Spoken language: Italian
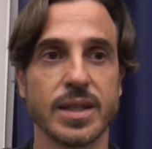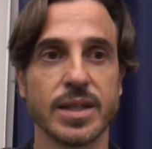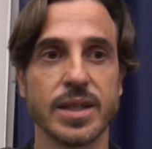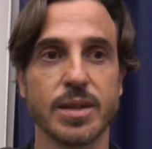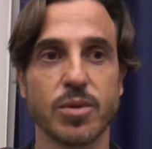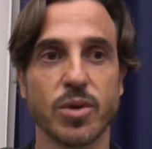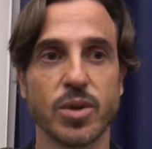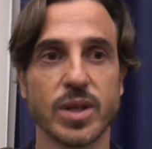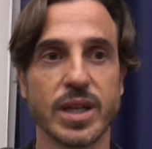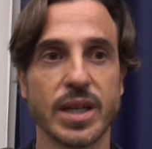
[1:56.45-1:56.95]

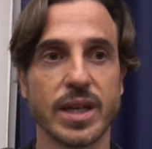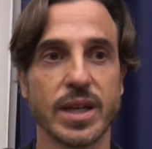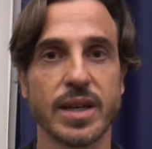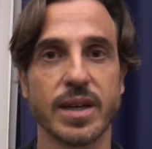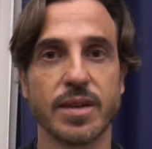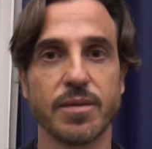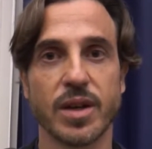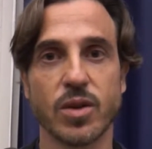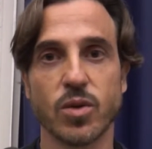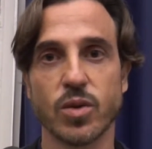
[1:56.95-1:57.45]
di
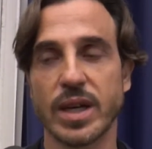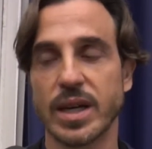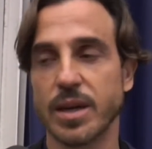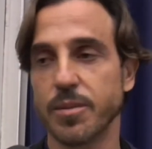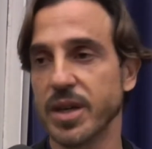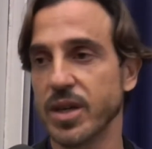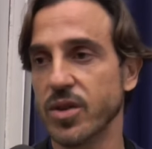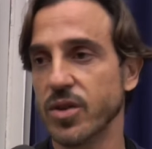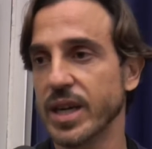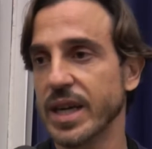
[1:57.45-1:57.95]
poter
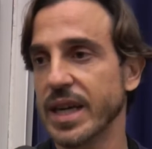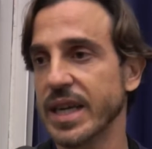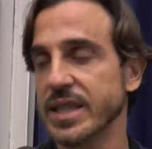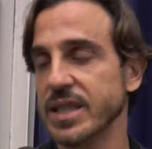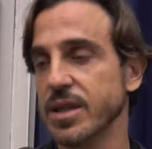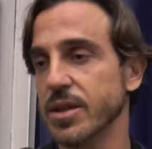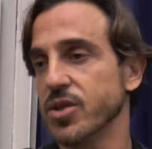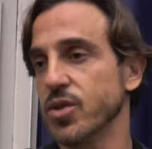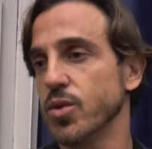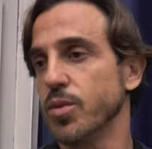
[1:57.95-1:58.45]
valutare meglio i
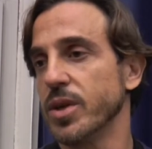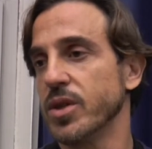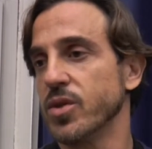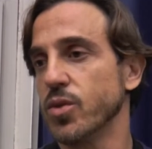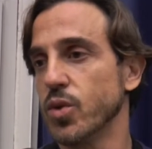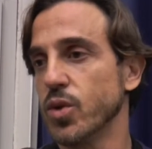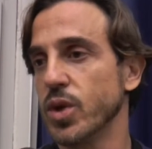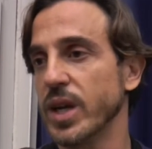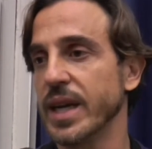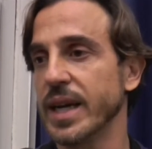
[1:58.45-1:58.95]
ragazzi ma
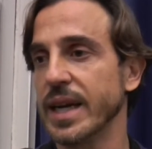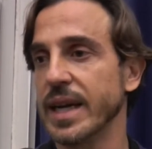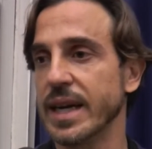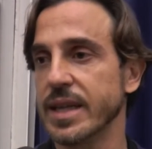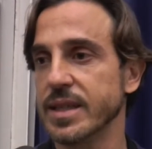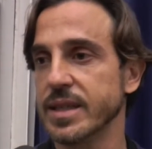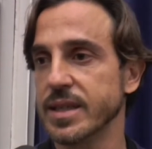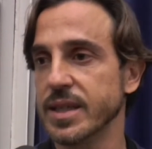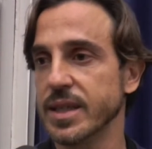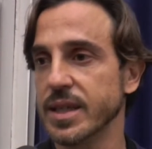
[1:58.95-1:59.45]
soprattutto ai
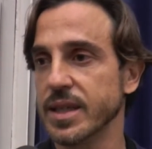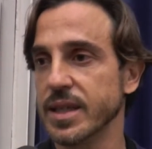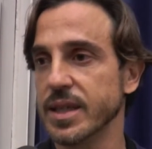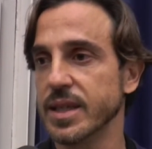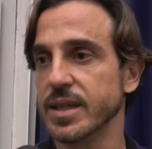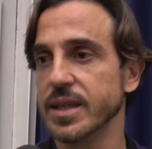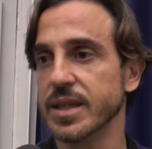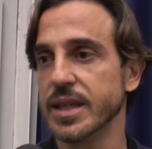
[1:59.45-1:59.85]
ragazzi di,